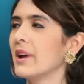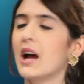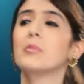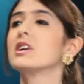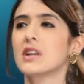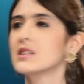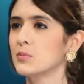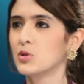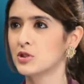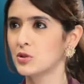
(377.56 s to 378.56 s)
मैं हमेशा से
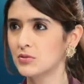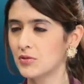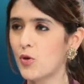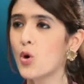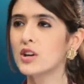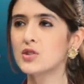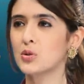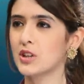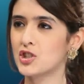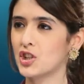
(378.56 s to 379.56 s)
बोलती हूँ फोकस
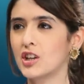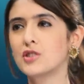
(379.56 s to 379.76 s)
होना चाहिए